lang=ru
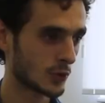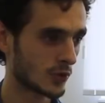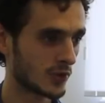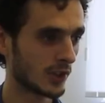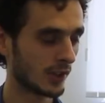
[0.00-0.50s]
Все
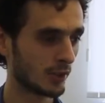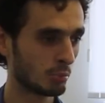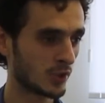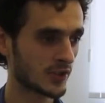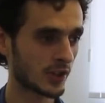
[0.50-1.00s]
сделали
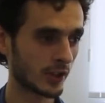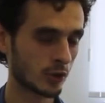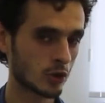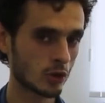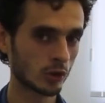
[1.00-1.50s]
быстро,
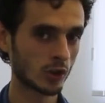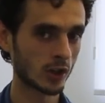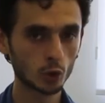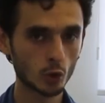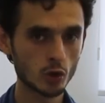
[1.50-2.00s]

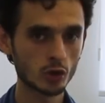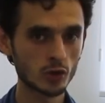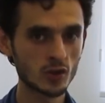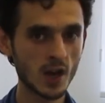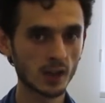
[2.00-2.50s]
четко, точный
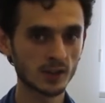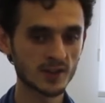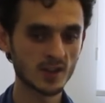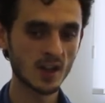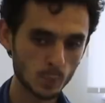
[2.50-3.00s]

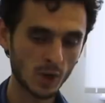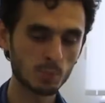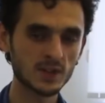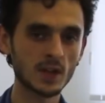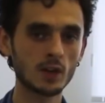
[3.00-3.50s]
диагноз.
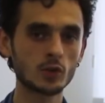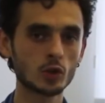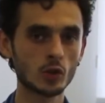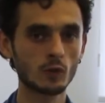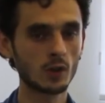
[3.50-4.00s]
Прописали
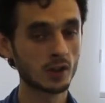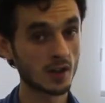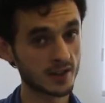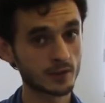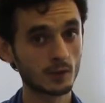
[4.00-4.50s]
дешевые
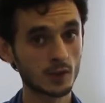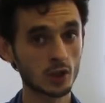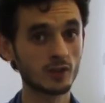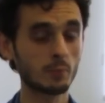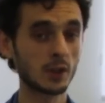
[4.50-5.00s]
лекарства,
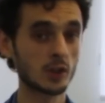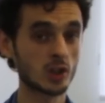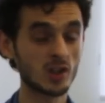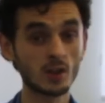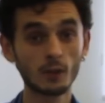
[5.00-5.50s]
вошли в
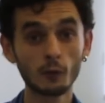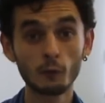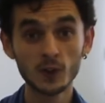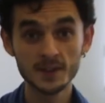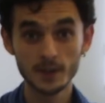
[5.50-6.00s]
положение
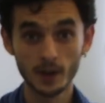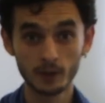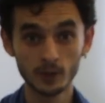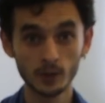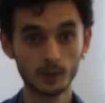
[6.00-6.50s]

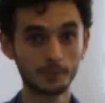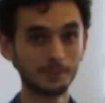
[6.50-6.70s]
«выздоровел».